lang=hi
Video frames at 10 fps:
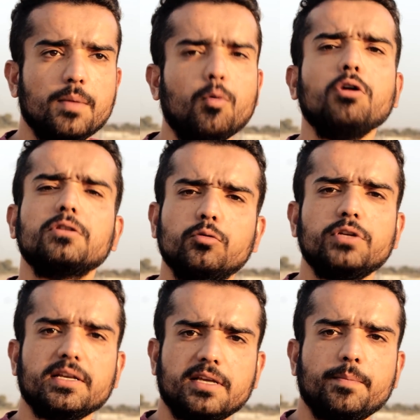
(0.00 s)
बहुत
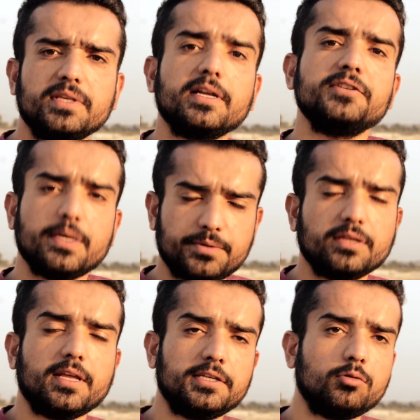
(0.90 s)
कुछ ऐसा
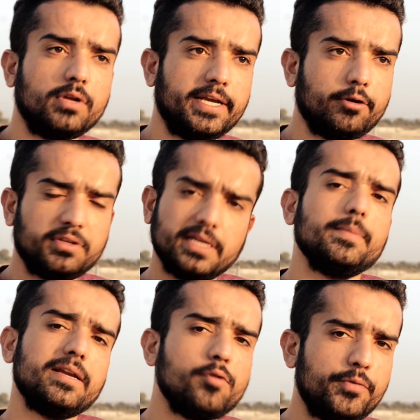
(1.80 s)
मिसकनसेप्शन था इसको लेके और इसलिए
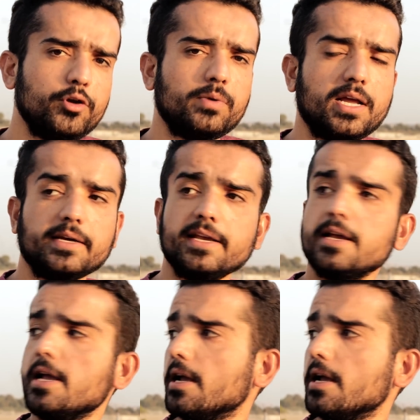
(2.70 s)
मैंने वो वीडियो बना के